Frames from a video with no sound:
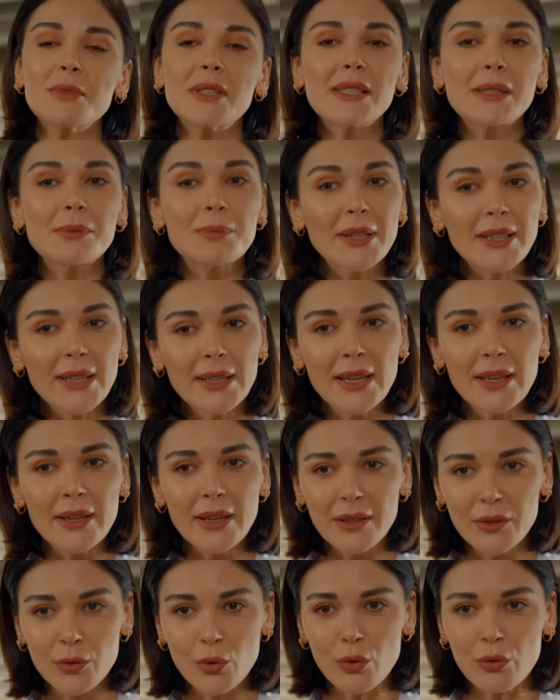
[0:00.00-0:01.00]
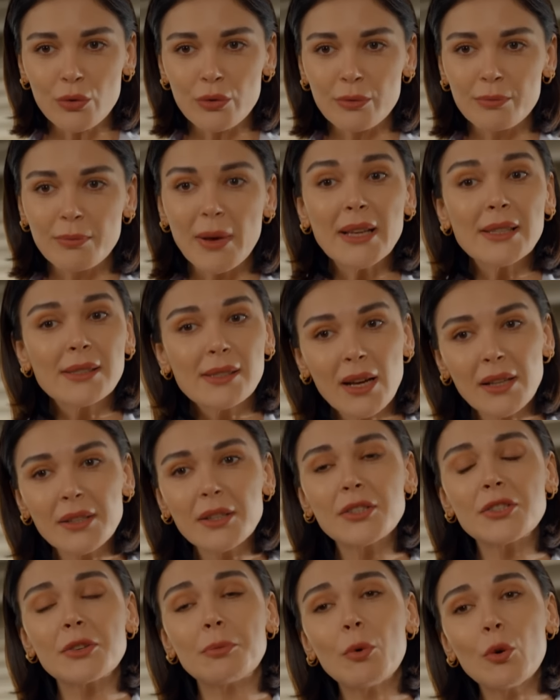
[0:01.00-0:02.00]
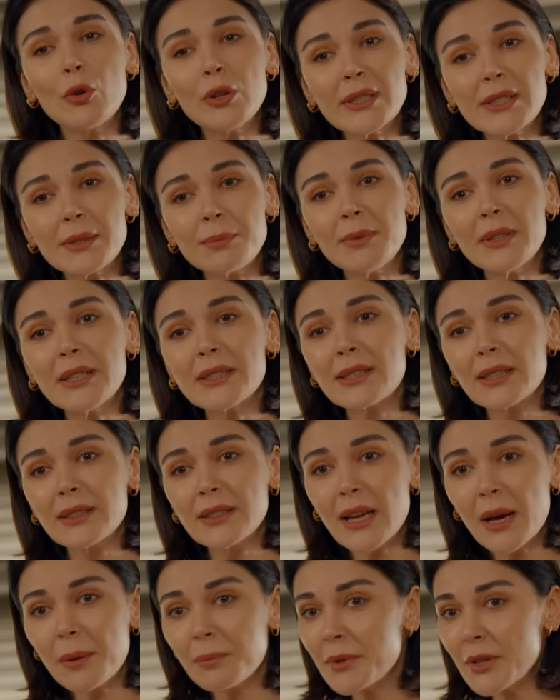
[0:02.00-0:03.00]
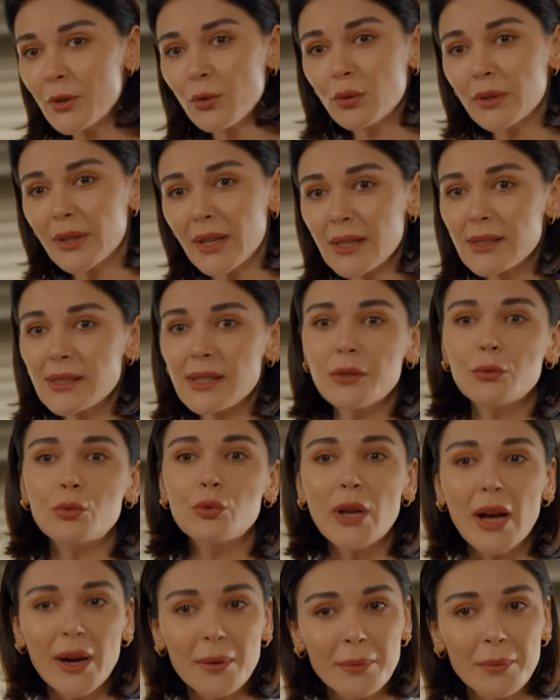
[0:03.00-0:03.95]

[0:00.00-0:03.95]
اياك تتضايق ابنه انا بس عم حاول حذرك لاني بعرف هي النماذج